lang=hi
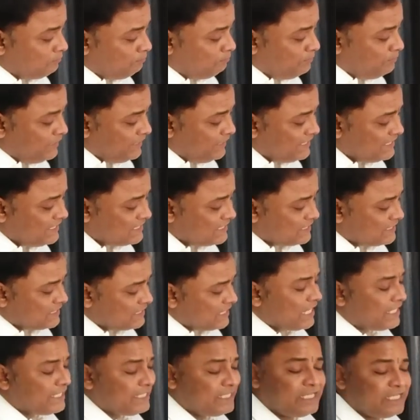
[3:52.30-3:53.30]
20
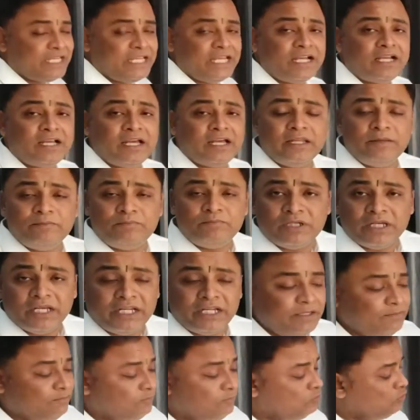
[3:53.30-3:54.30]
तारीख के करीब
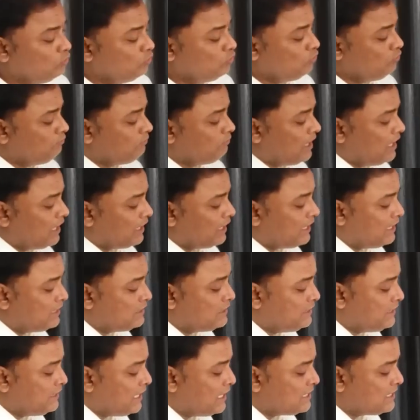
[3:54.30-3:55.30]
करीब गुरु
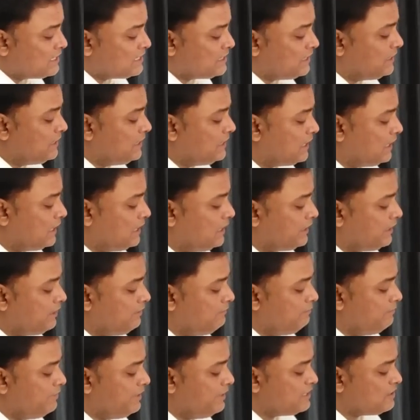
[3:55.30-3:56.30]
महाराज यहाँ से निकल के
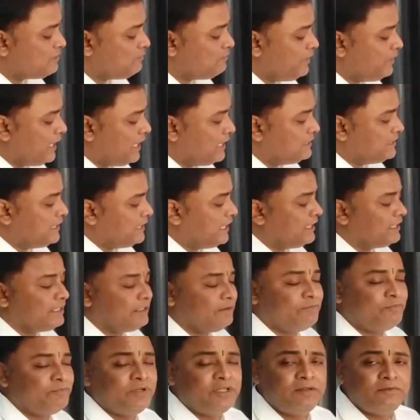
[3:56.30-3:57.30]
मेष में आ
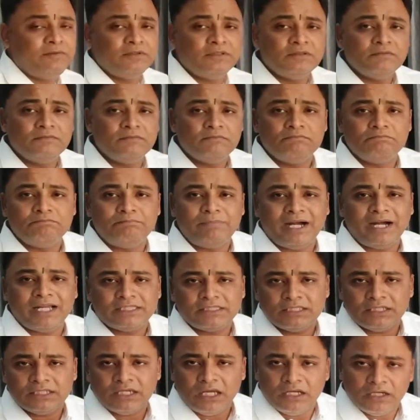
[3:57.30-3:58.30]
जाएंगे फिर
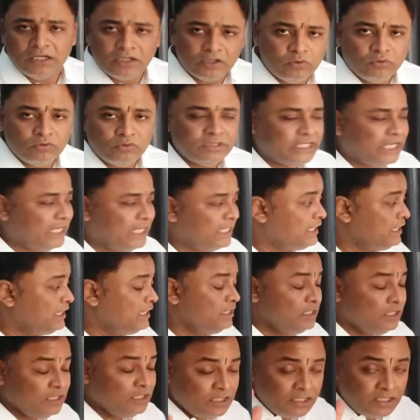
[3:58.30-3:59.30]
बात अलग हो जाएगी
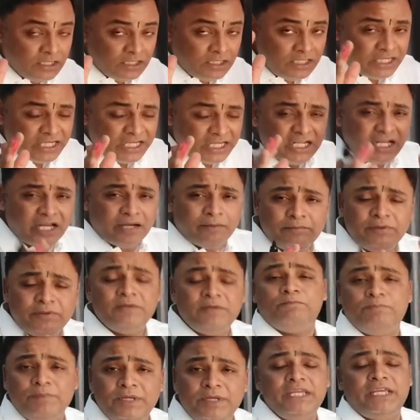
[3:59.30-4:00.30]
लेकिन अभी
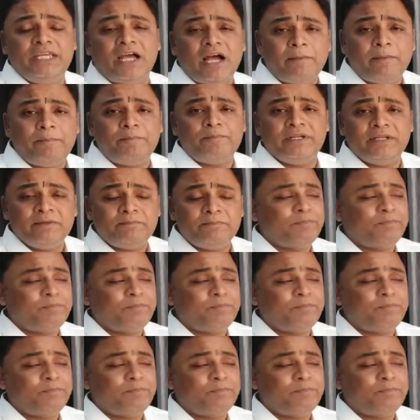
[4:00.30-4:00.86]
भी अपने